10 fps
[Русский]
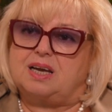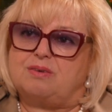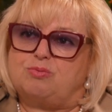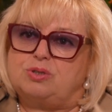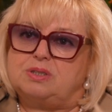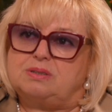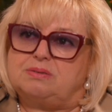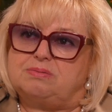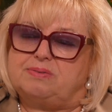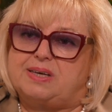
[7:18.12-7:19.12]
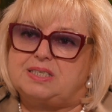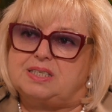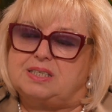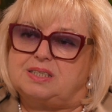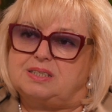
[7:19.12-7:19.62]
как, вот в
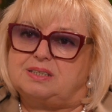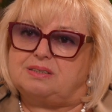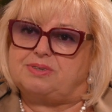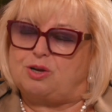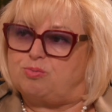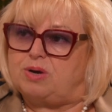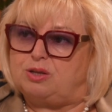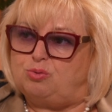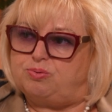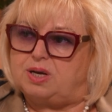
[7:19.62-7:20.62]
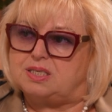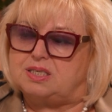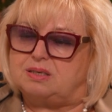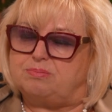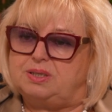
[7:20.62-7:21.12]
22 году в
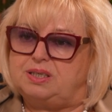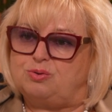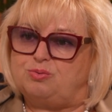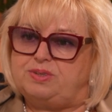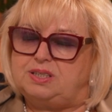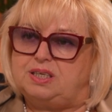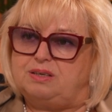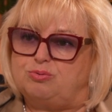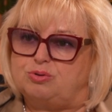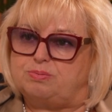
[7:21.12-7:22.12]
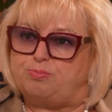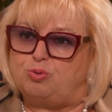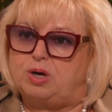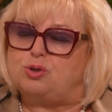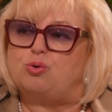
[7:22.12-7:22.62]
конце мы увидели вот
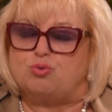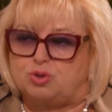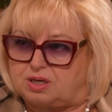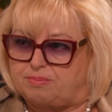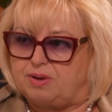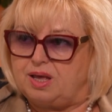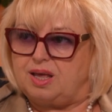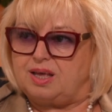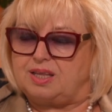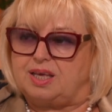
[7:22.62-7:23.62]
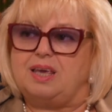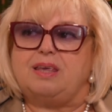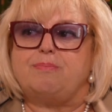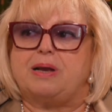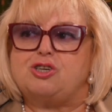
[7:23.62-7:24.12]
по отгрузкам такие
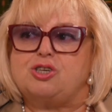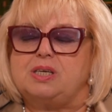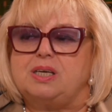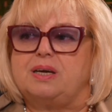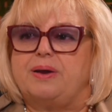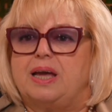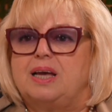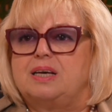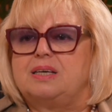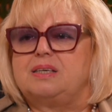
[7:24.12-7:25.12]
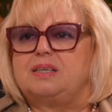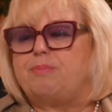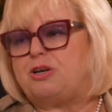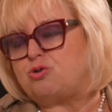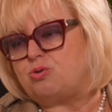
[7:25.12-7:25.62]
небольшие,
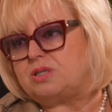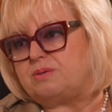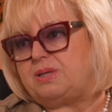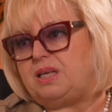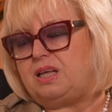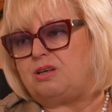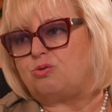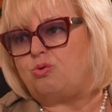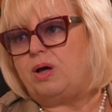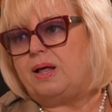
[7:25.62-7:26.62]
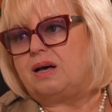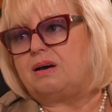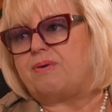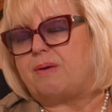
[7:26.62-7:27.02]
небольшое замедление, но в